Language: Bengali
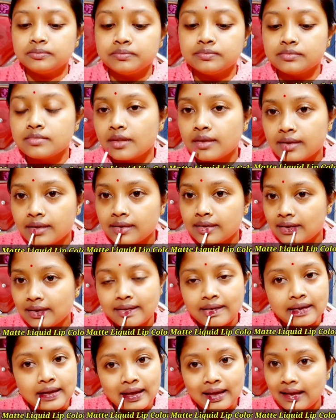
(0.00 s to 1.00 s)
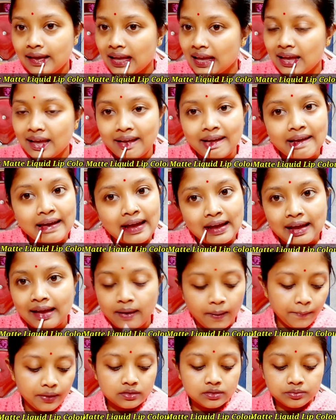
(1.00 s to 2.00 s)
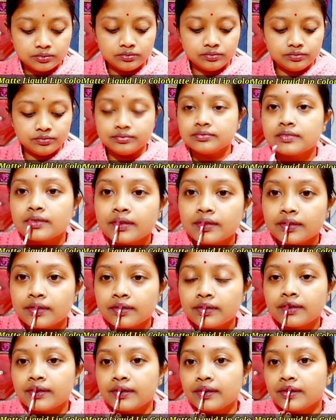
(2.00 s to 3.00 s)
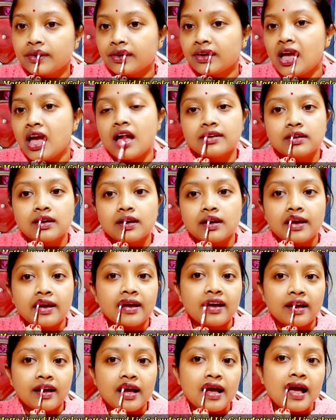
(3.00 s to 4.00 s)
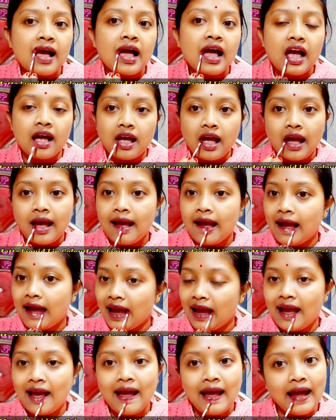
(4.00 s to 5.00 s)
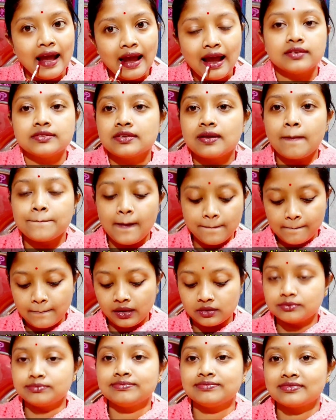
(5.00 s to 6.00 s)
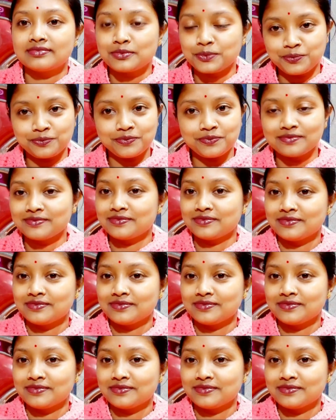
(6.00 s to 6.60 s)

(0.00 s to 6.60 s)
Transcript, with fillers: জল খাও বা মাস্ক পরো যাই করো না কেন তারপরেও এই লিপস্টিক উঠে যাওয়ার কোনো সম্ভাবনা নেই কারণ এটা যেহেতু মেট লিপস্টিক